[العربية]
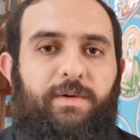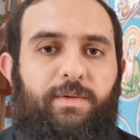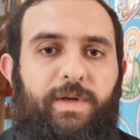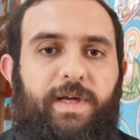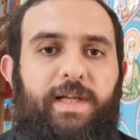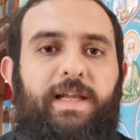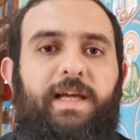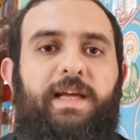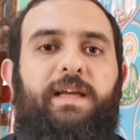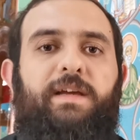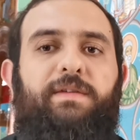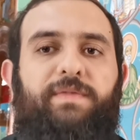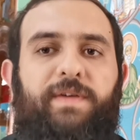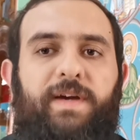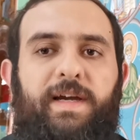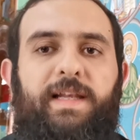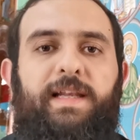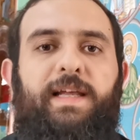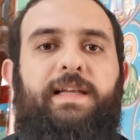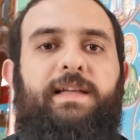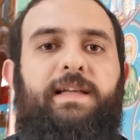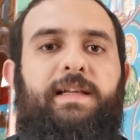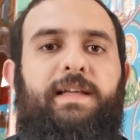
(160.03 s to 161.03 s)
يلي هي
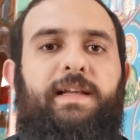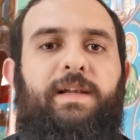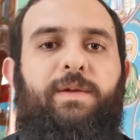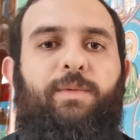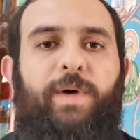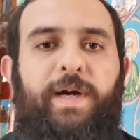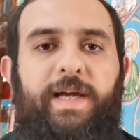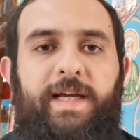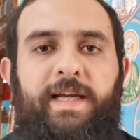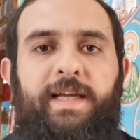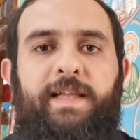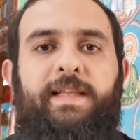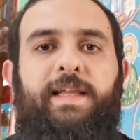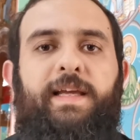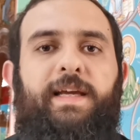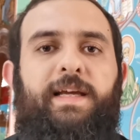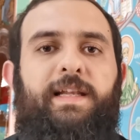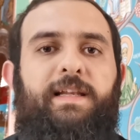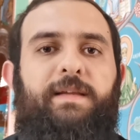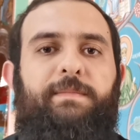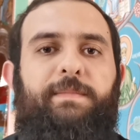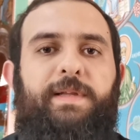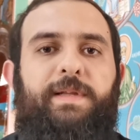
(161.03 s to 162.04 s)
فعلا الوحيدة
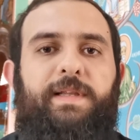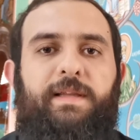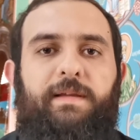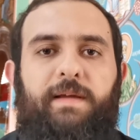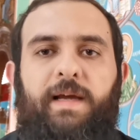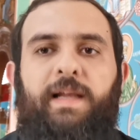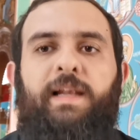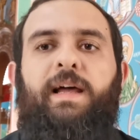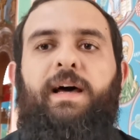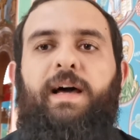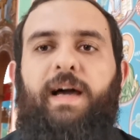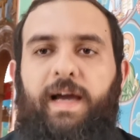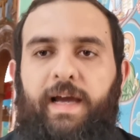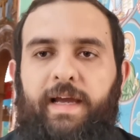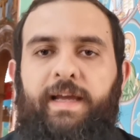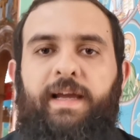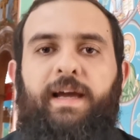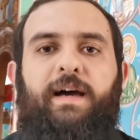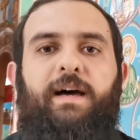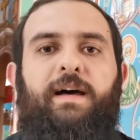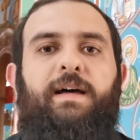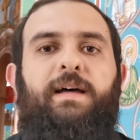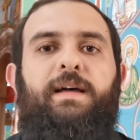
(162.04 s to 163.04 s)
يلي بت... لها
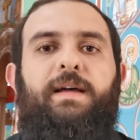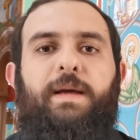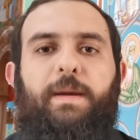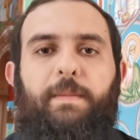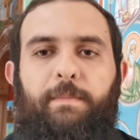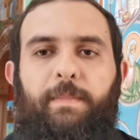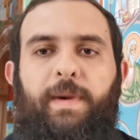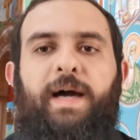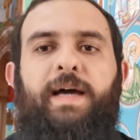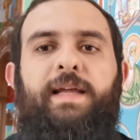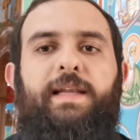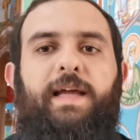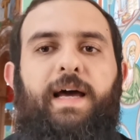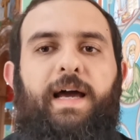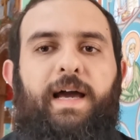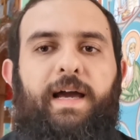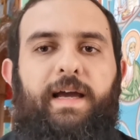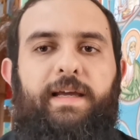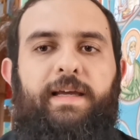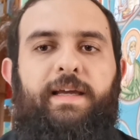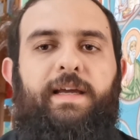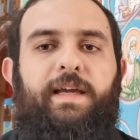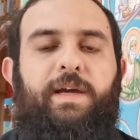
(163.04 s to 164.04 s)
حقيقة معنى
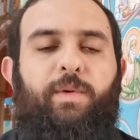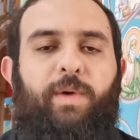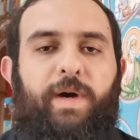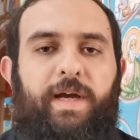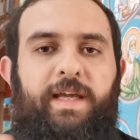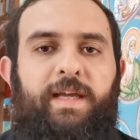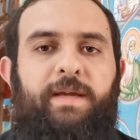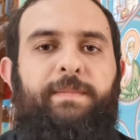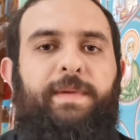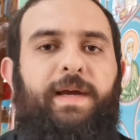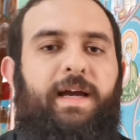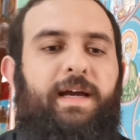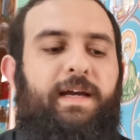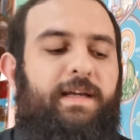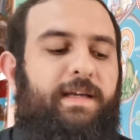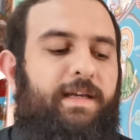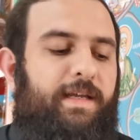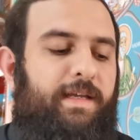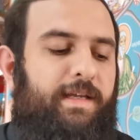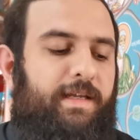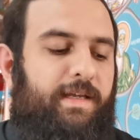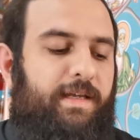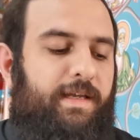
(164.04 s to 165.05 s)
حقيقي وقيمة
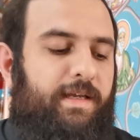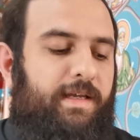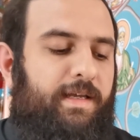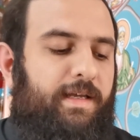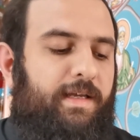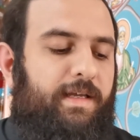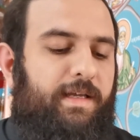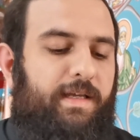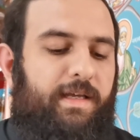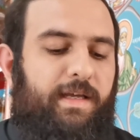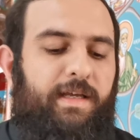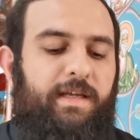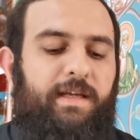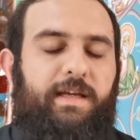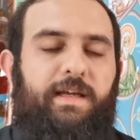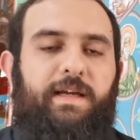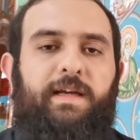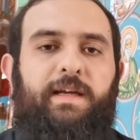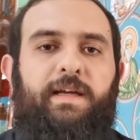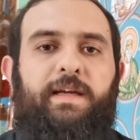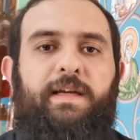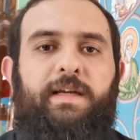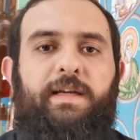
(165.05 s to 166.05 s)
حقيقية
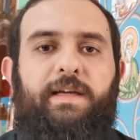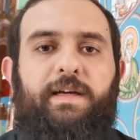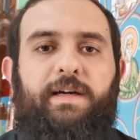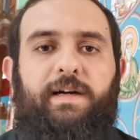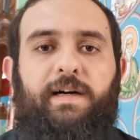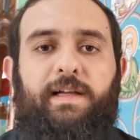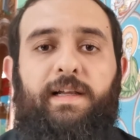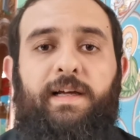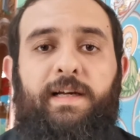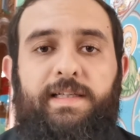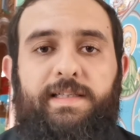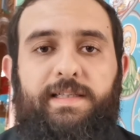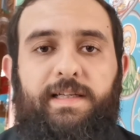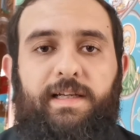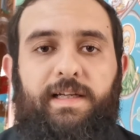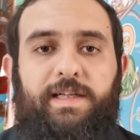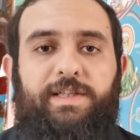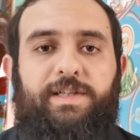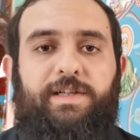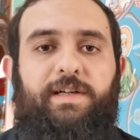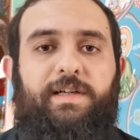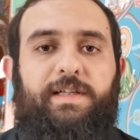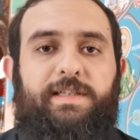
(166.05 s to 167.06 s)
هي خلاص
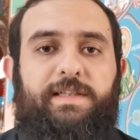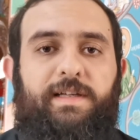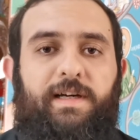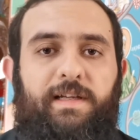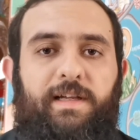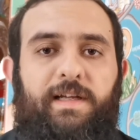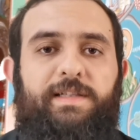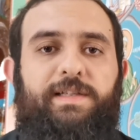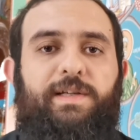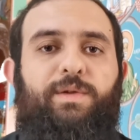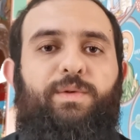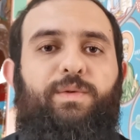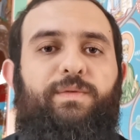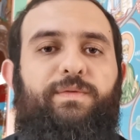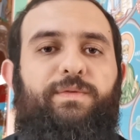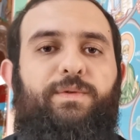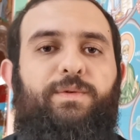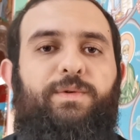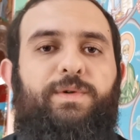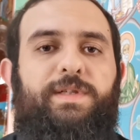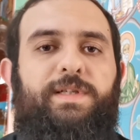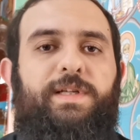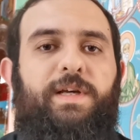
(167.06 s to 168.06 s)
الأشخاص خلاص
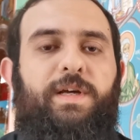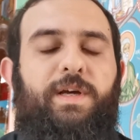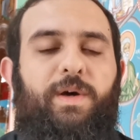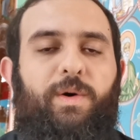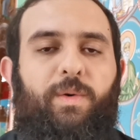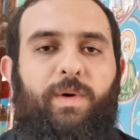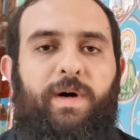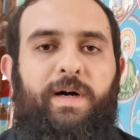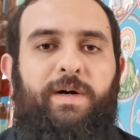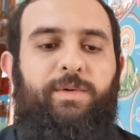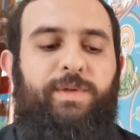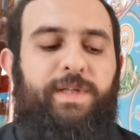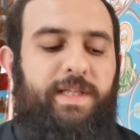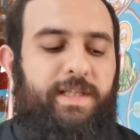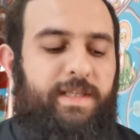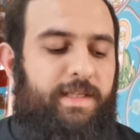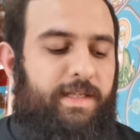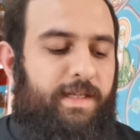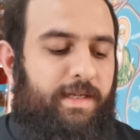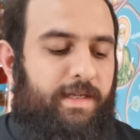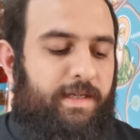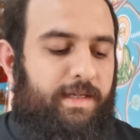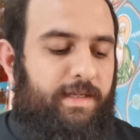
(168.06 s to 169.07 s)
النفوس
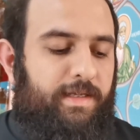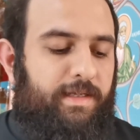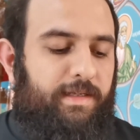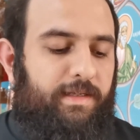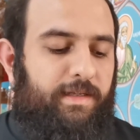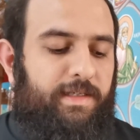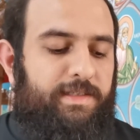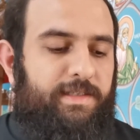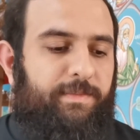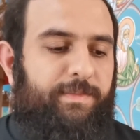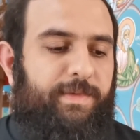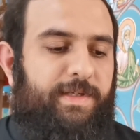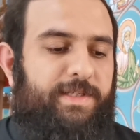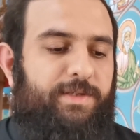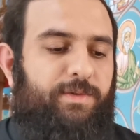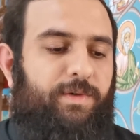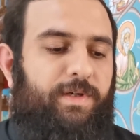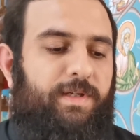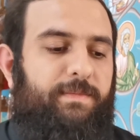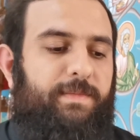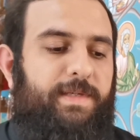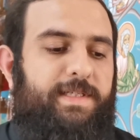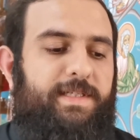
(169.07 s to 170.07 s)
وعودتنا لرب
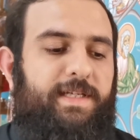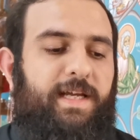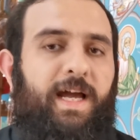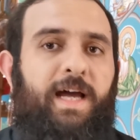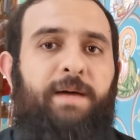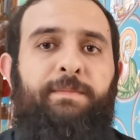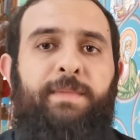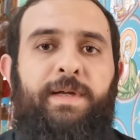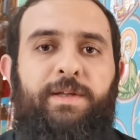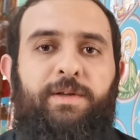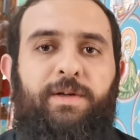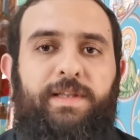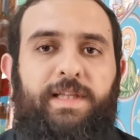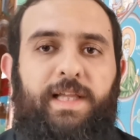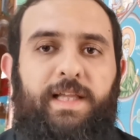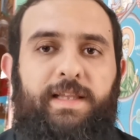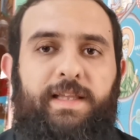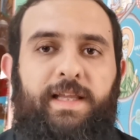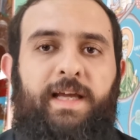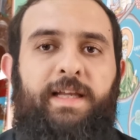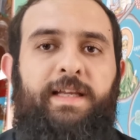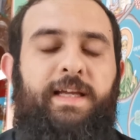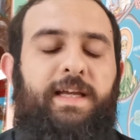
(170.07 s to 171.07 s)
يسوع المسيح أما النقطة
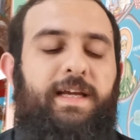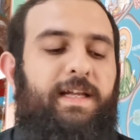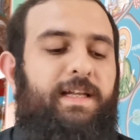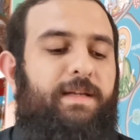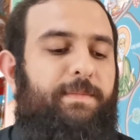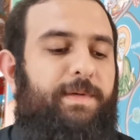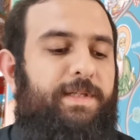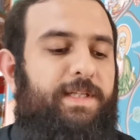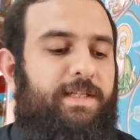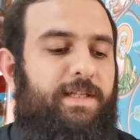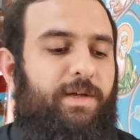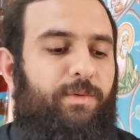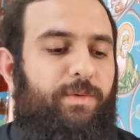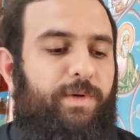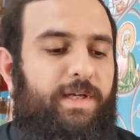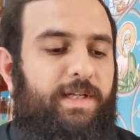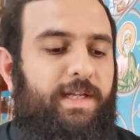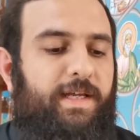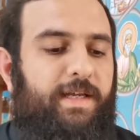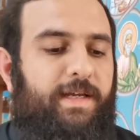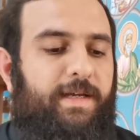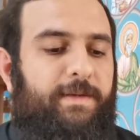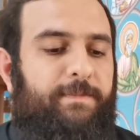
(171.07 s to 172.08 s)
الثانية يلي بدي ضوي
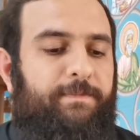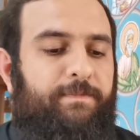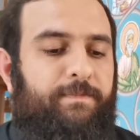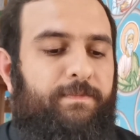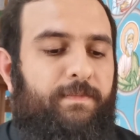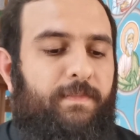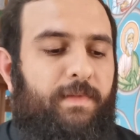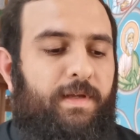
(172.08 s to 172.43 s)
عليها